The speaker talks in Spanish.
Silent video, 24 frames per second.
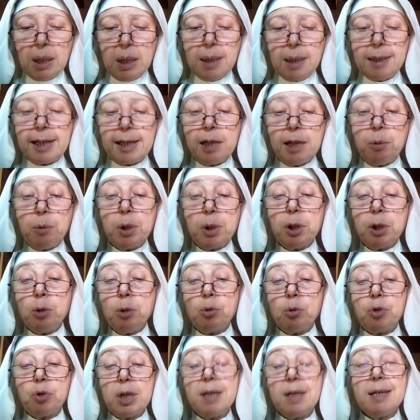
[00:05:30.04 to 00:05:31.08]
Recuerden
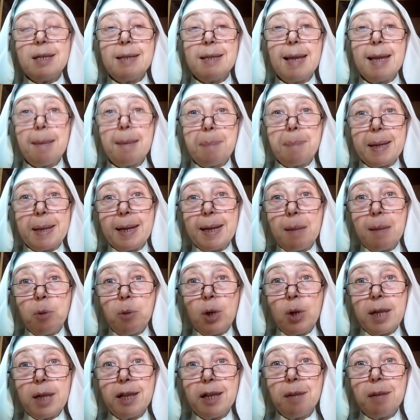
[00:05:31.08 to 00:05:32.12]
ustedes la
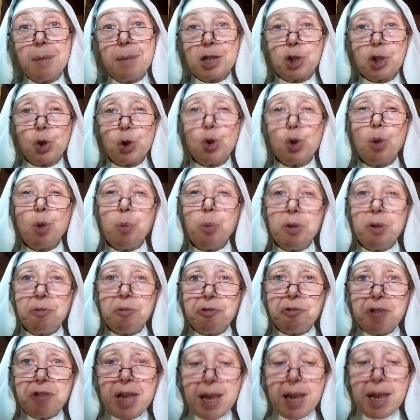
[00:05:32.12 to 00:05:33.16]
parábola del mayordomo
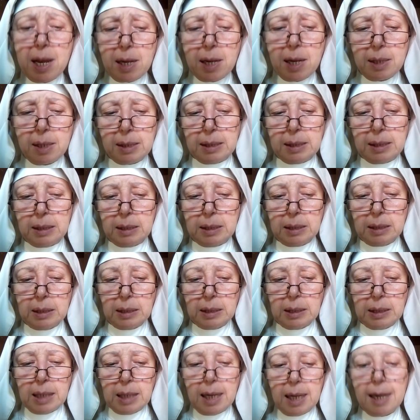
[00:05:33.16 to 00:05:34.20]
infiel,
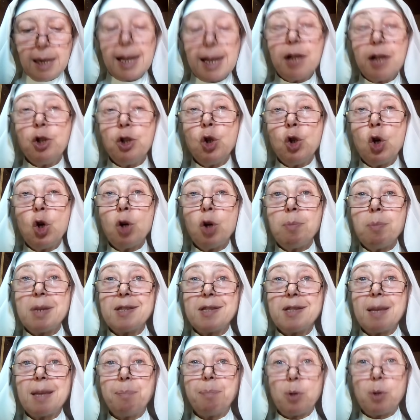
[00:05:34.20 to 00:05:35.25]
las
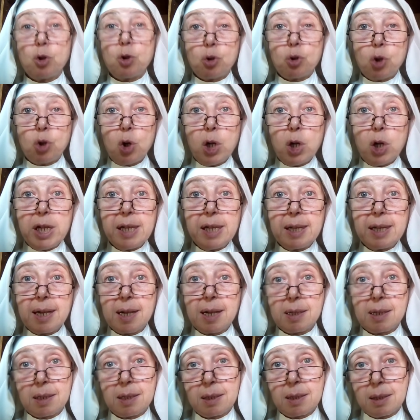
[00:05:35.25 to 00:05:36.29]
normas
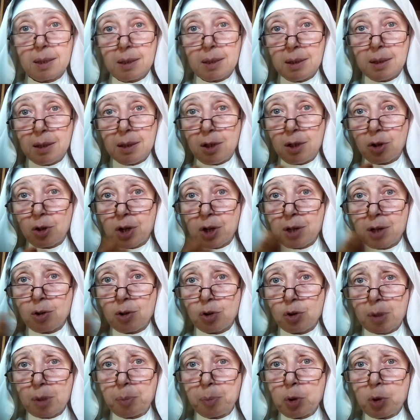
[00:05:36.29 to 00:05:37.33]
apostólicas, lo que
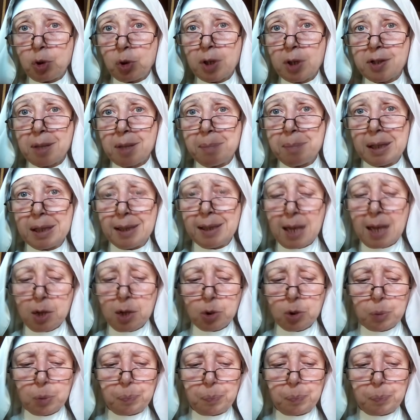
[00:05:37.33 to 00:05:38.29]
los apóstoles han mandado